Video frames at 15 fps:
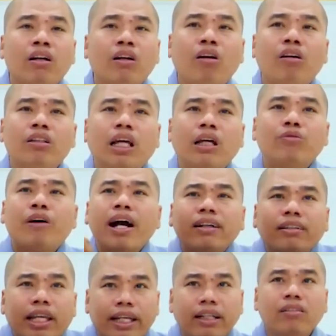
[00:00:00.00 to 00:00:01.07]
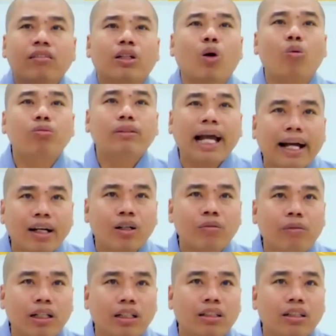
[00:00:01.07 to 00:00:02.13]
nó có thể phát triển được lục căn
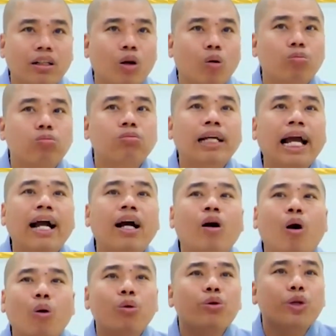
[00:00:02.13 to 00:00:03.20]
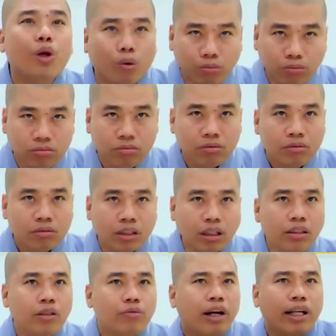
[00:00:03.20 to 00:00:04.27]
của mình, lục căn hữu dụng
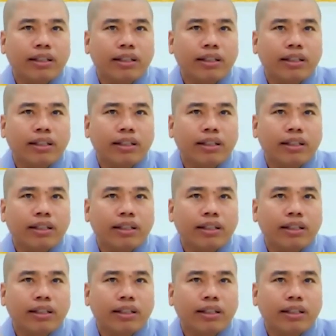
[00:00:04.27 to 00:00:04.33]
tự nhiên